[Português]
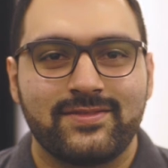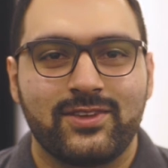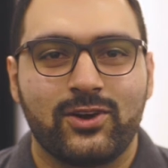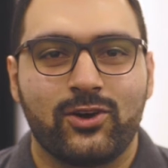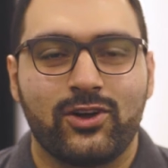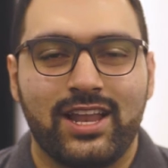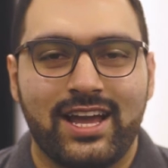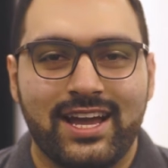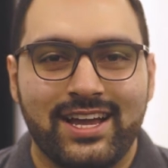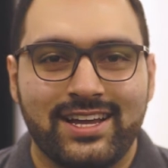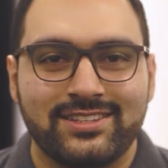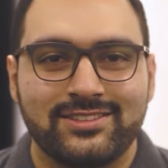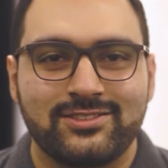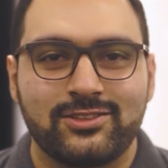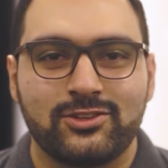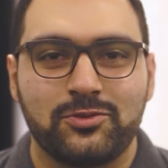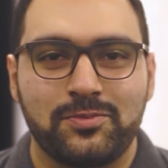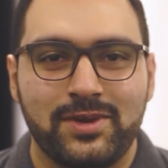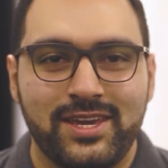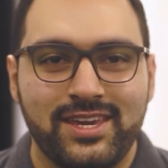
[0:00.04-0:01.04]
Olá,
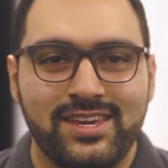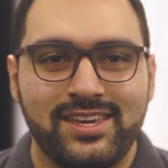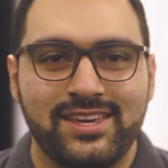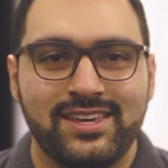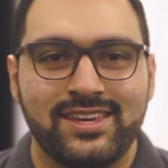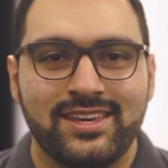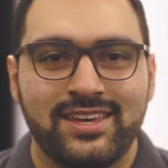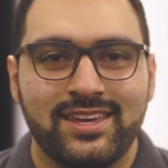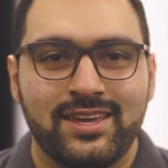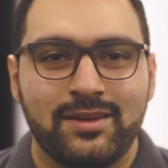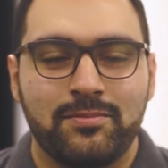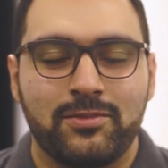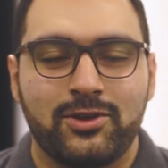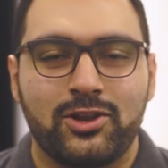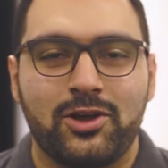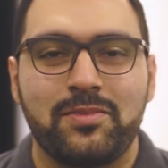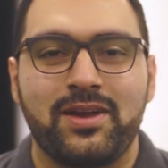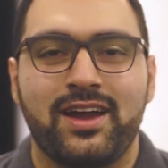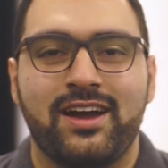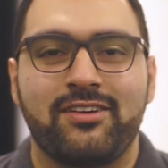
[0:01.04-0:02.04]
tudo bem? Meu
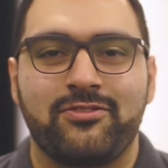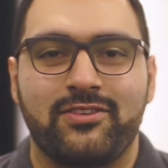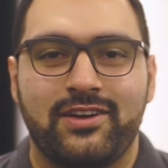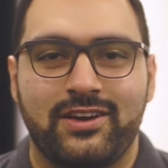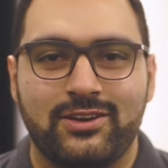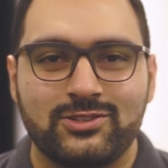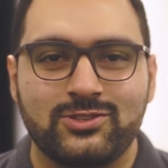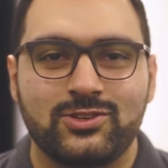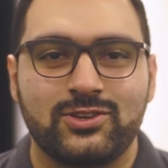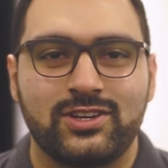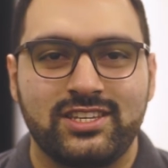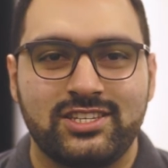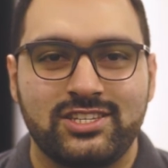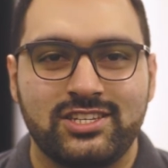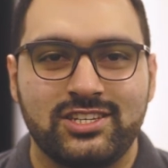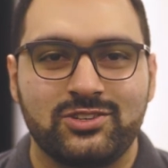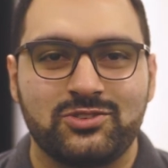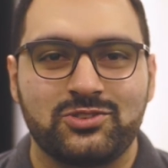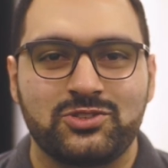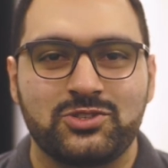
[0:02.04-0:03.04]
nome é Rafael
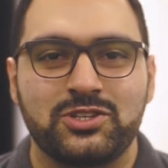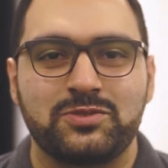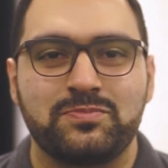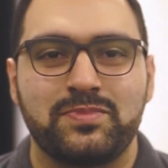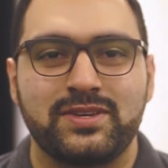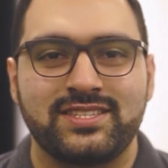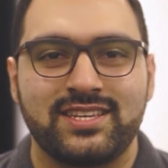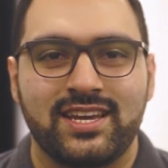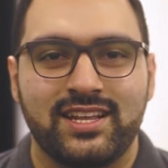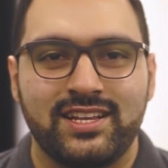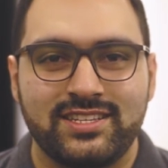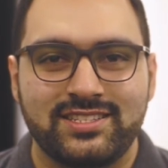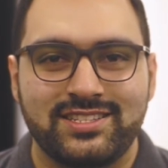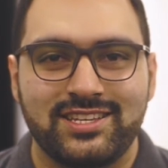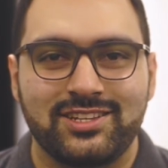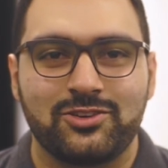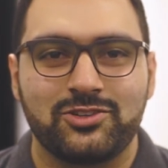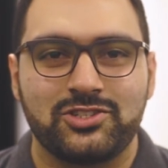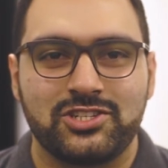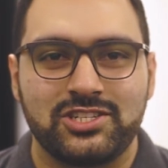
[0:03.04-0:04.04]
Sorrentino, sou especialista
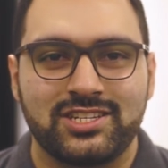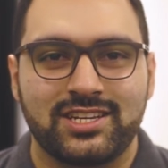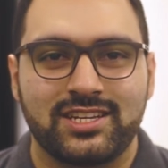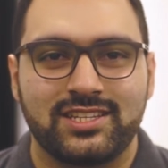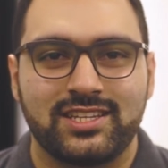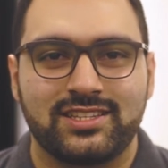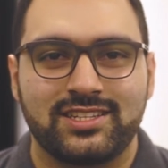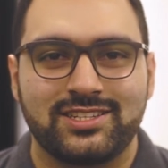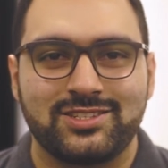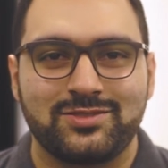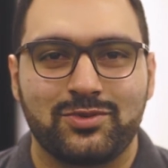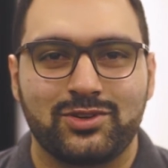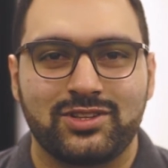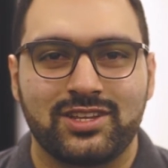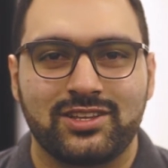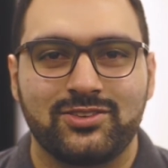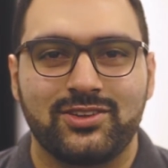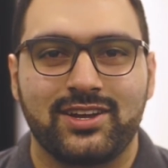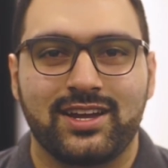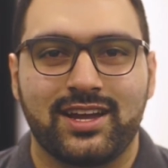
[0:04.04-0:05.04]
em logística da
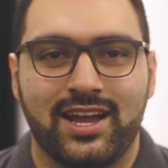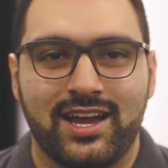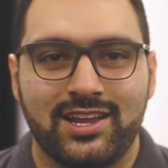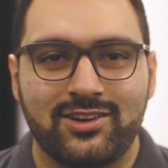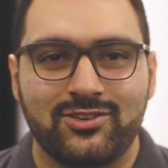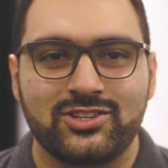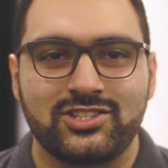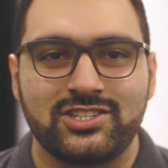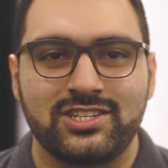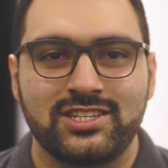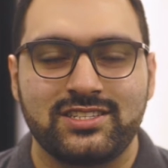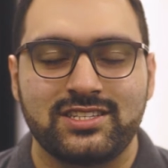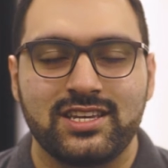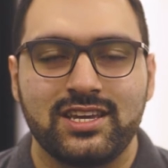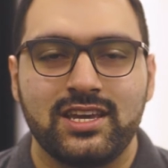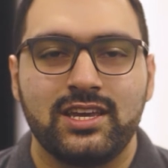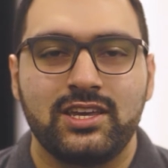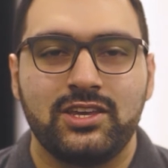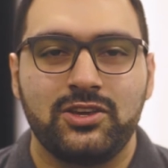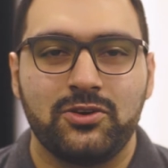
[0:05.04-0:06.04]
transportadora Cargo X
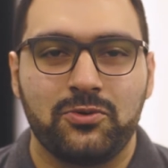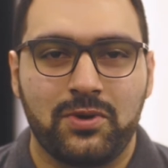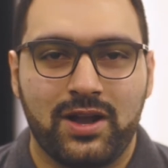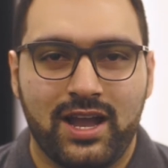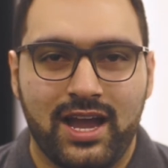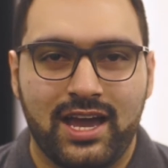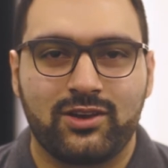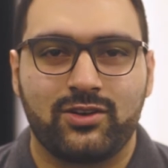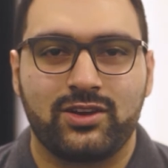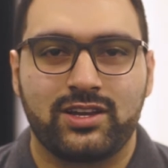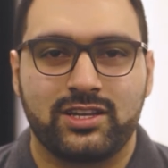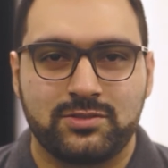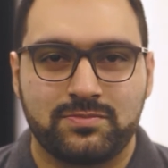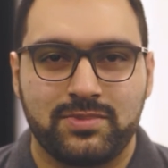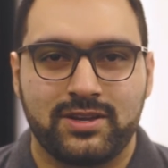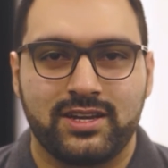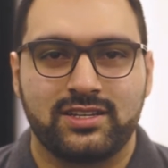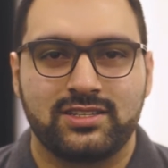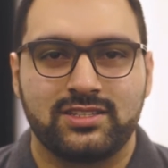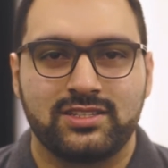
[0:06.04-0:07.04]
e um cargo
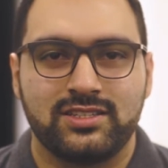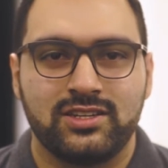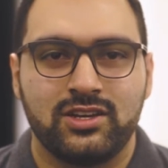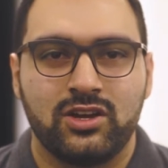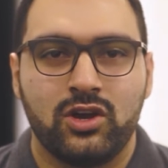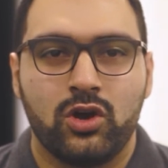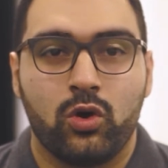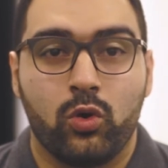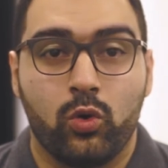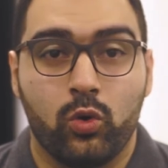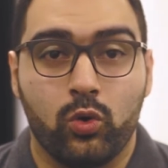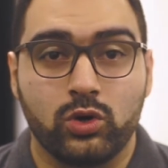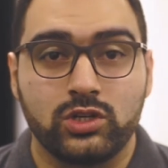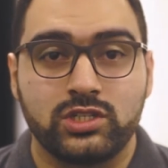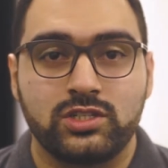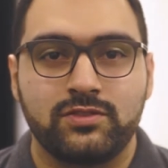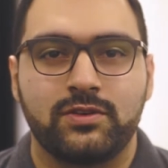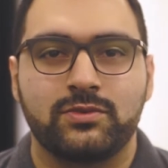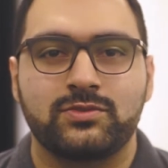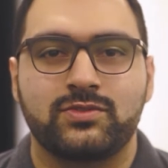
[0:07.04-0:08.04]
expert.
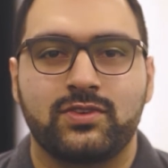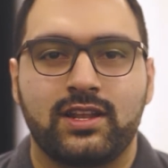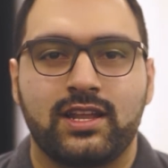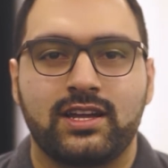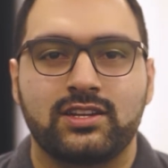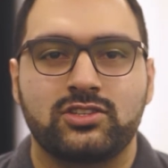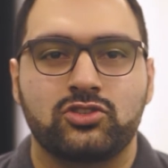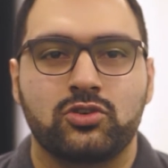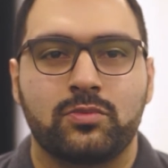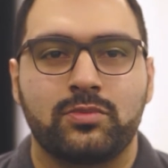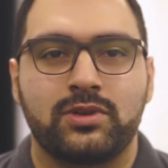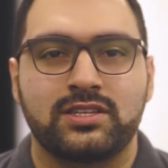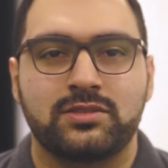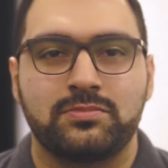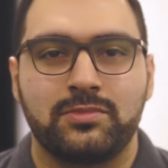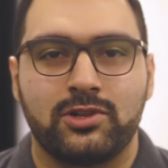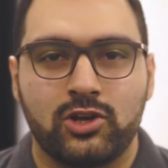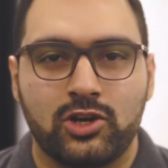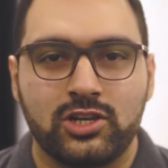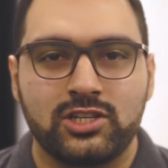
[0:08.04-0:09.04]
Hoje vamos falar sobre as
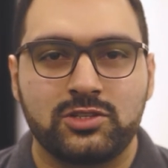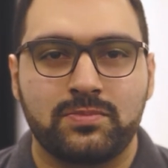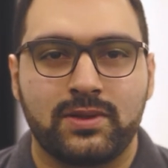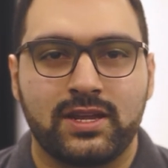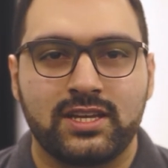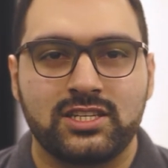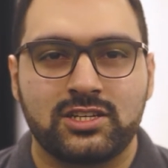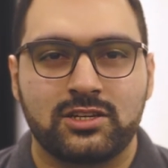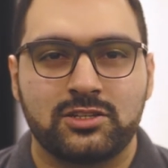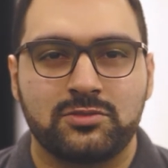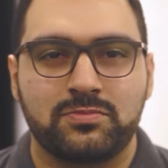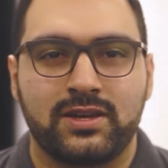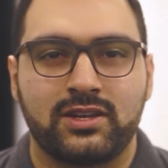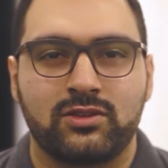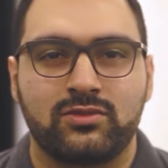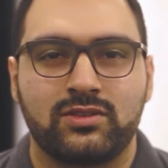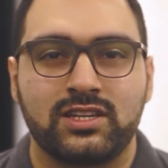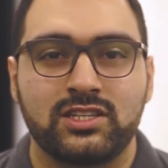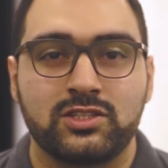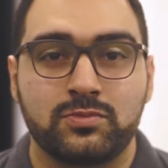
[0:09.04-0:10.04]
melhores práticas para o
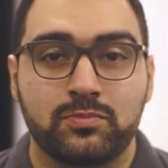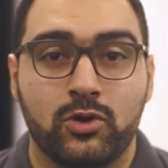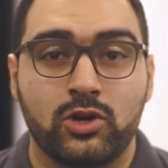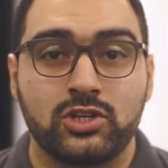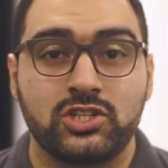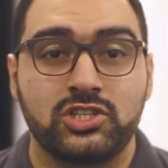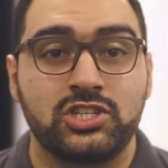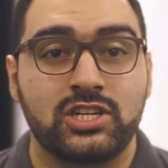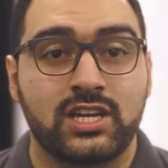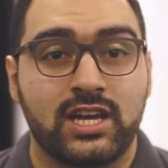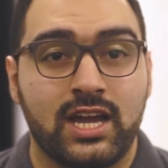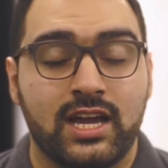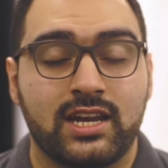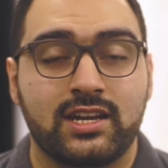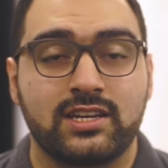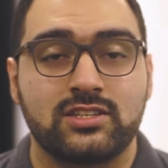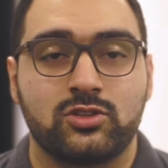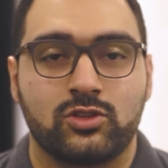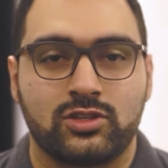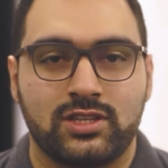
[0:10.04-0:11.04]
transporte de
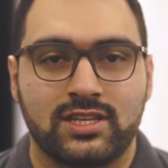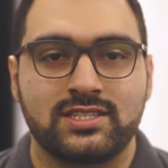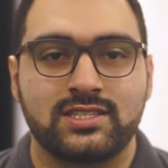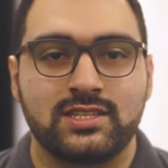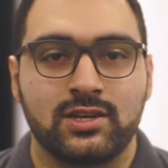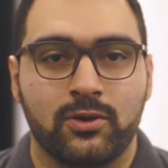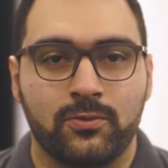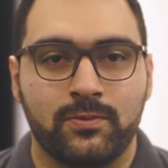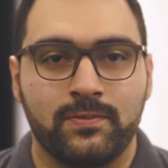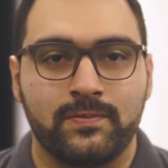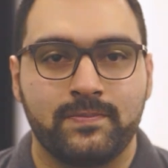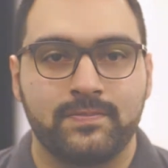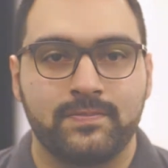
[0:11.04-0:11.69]
cargas lotação.